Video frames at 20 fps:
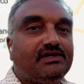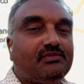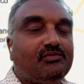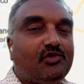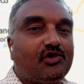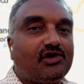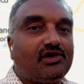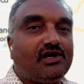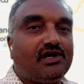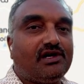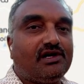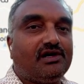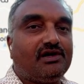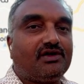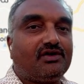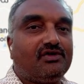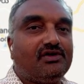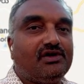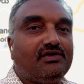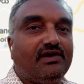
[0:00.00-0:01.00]
మొన్న
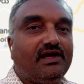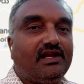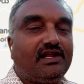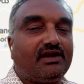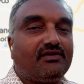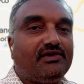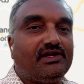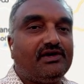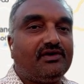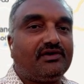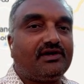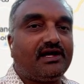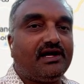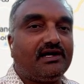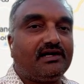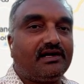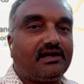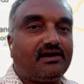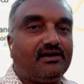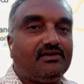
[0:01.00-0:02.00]
రెండు వేల ఇరవై ఒకటి
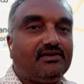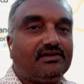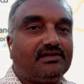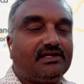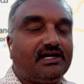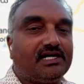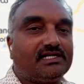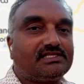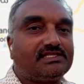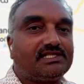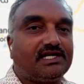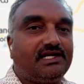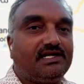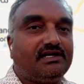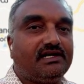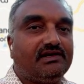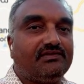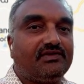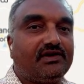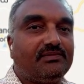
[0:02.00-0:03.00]
ఆఖరిలో నార్త్ సైడ్
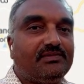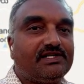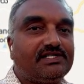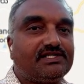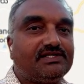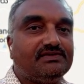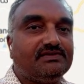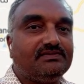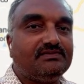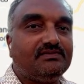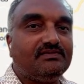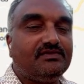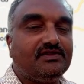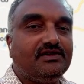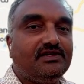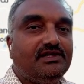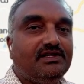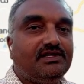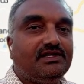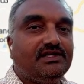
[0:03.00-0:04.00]
కన్ఫర్మేషను
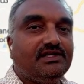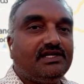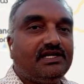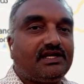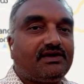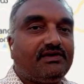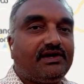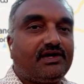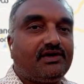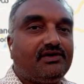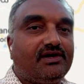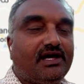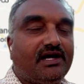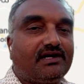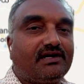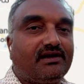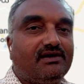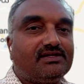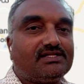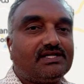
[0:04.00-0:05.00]
ఇరవై రెండు
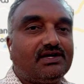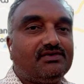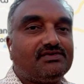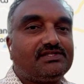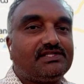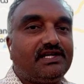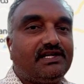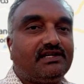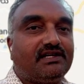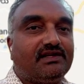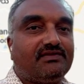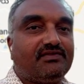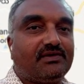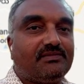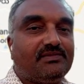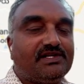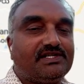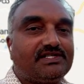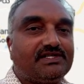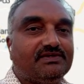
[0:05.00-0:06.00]
ఆఖరిలో సౌత్ సైడ్
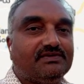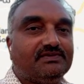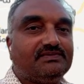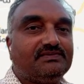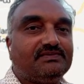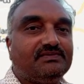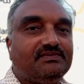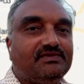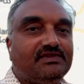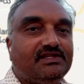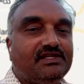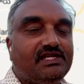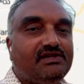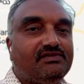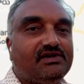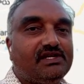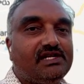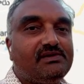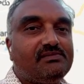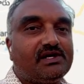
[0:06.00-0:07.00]
కన్ఫర్మేషను
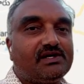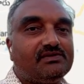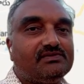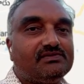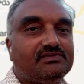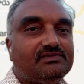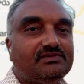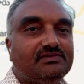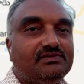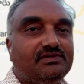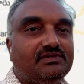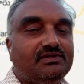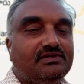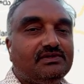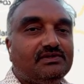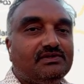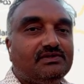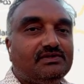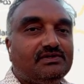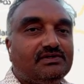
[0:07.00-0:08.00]
ఇవన్నీ మనం
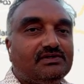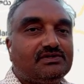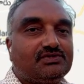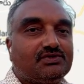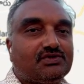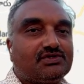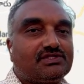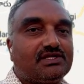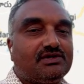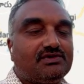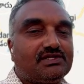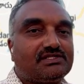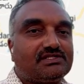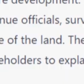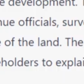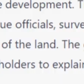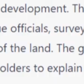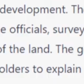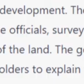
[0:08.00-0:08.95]
చూస్తూ వస్తాం